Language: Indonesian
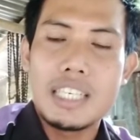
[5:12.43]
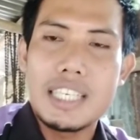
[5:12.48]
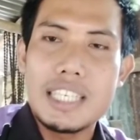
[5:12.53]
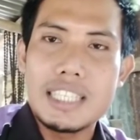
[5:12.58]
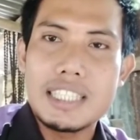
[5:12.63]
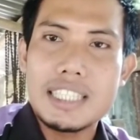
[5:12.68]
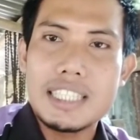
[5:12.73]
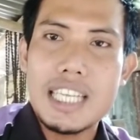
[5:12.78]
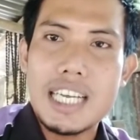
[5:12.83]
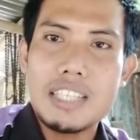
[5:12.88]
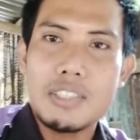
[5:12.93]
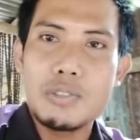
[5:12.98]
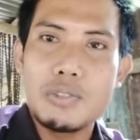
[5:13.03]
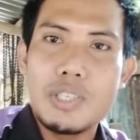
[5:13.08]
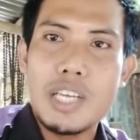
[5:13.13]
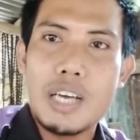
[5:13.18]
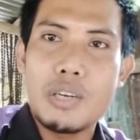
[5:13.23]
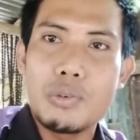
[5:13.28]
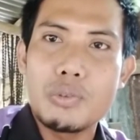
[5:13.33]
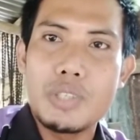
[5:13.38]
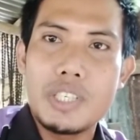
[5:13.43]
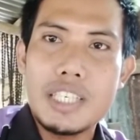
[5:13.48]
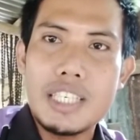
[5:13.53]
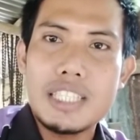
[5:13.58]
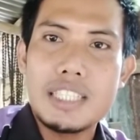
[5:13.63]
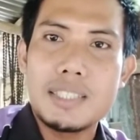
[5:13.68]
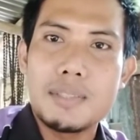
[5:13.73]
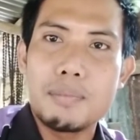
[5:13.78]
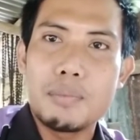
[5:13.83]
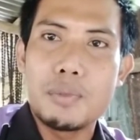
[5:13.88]
kita sudah
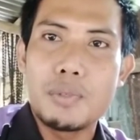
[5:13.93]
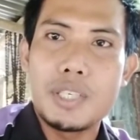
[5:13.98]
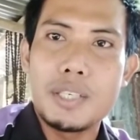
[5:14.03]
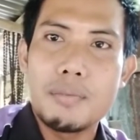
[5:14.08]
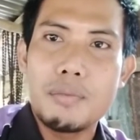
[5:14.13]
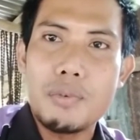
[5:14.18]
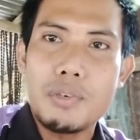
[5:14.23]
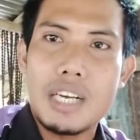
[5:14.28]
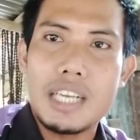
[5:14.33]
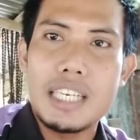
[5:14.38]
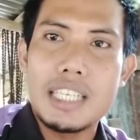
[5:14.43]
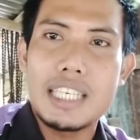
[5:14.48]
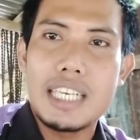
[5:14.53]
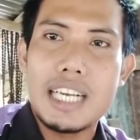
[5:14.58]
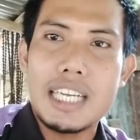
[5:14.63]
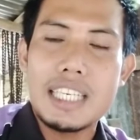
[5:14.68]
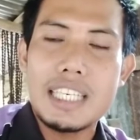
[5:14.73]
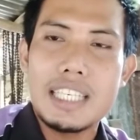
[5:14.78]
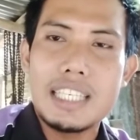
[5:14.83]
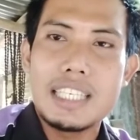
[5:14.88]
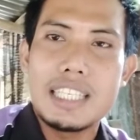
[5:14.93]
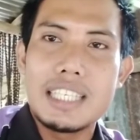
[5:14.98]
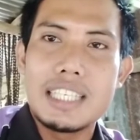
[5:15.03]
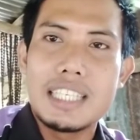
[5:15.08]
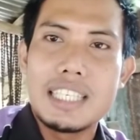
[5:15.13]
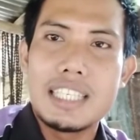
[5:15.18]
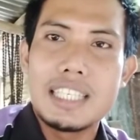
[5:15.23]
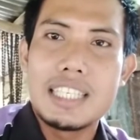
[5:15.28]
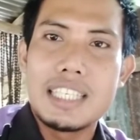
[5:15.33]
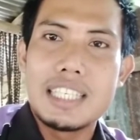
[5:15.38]
rugi 10.000 kalikan
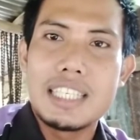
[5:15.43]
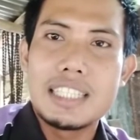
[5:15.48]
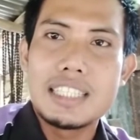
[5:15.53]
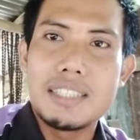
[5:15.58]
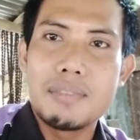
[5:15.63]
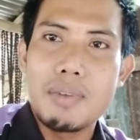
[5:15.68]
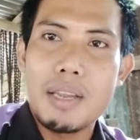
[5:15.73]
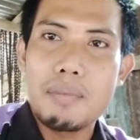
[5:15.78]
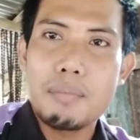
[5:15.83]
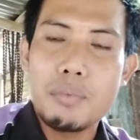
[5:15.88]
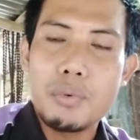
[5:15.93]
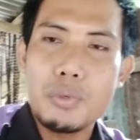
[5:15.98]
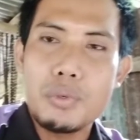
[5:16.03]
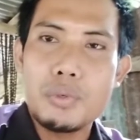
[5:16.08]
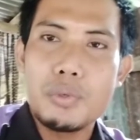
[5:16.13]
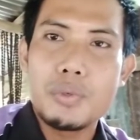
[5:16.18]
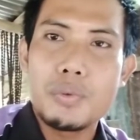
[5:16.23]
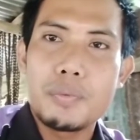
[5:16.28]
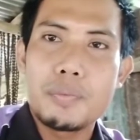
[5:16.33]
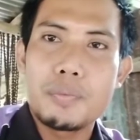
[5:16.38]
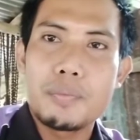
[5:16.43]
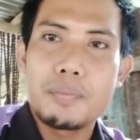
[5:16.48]
90.